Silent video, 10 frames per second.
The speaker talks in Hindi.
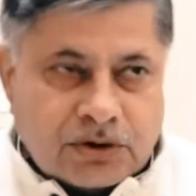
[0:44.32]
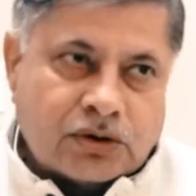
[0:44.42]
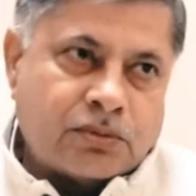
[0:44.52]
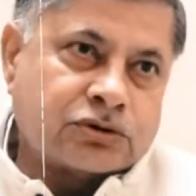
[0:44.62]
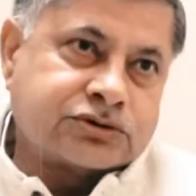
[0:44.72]

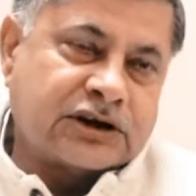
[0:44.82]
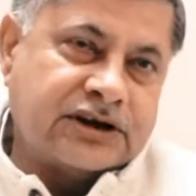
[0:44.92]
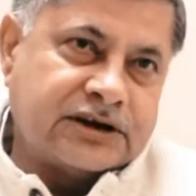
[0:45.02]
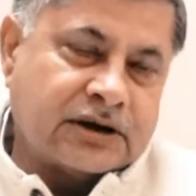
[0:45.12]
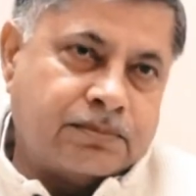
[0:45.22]
इन्होंने बहुत
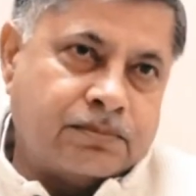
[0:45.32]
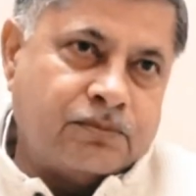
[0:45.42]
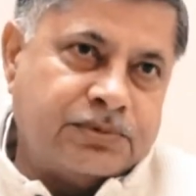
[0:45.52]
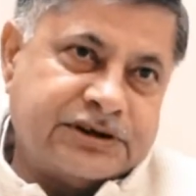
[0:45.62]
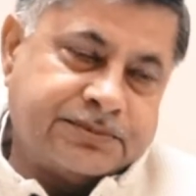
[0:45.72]
सली का
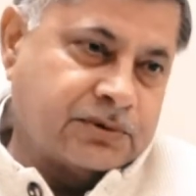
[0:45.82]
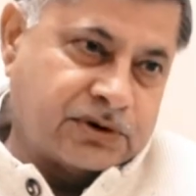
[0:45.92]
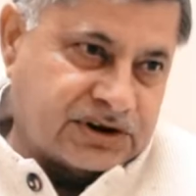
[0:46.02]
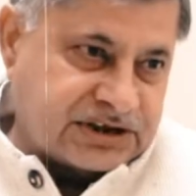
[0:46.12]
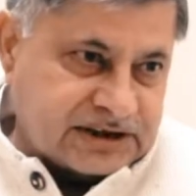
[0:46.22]
बीजेपी
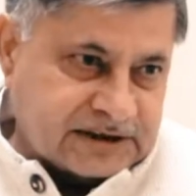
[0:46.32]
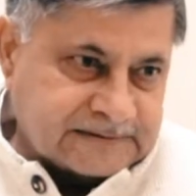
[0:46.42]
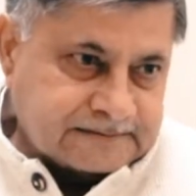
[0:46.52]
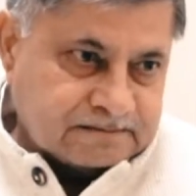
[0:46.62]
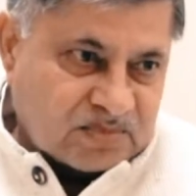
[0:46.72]
वालों ने किया
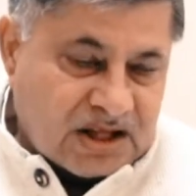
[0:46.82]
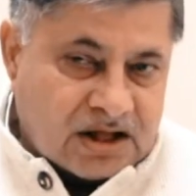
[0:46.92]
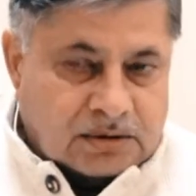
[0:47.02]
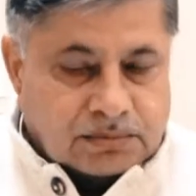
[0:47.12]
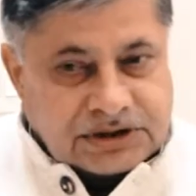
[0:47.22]
है
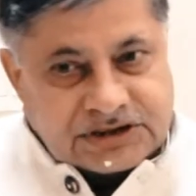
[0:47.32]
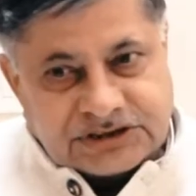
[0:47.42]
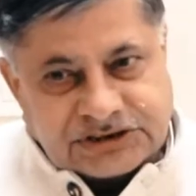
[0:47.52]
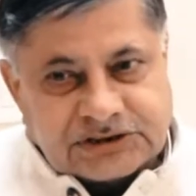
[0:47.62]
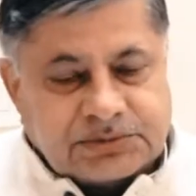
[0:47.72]
भाई
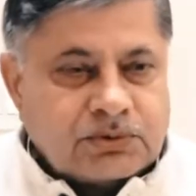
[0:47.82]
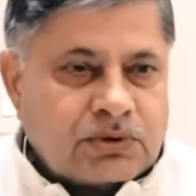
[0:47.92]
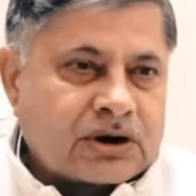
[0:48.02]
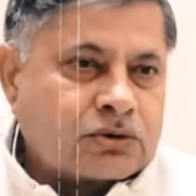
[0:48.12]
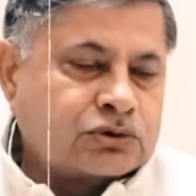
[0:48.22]
किसी भी
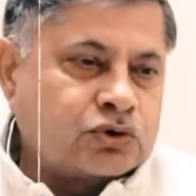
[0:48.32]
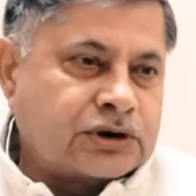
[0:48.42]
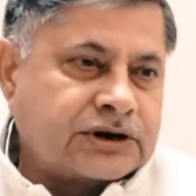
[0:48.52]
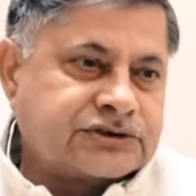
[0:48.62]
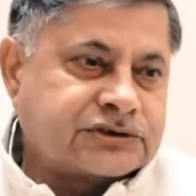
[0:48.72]
वर्ग को
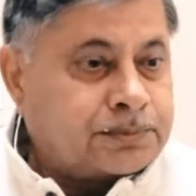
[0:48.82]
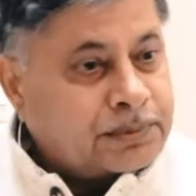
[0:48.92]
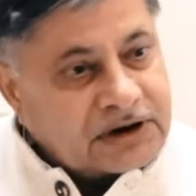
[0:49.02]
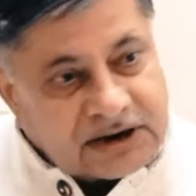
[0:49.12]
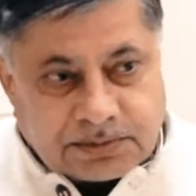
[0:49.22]
छोटे नहीं सब
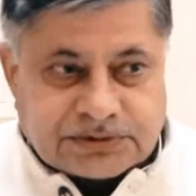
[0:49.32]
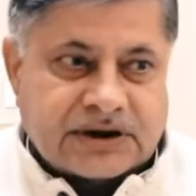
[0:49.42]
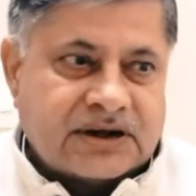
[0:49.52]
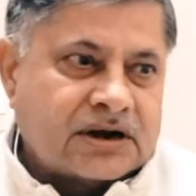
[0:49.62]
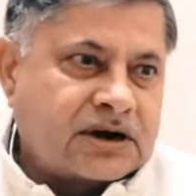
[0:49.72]
पे लठ
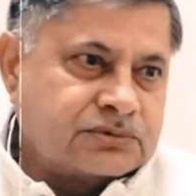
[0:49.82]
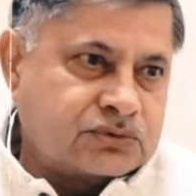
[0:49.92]
बरसाने का काम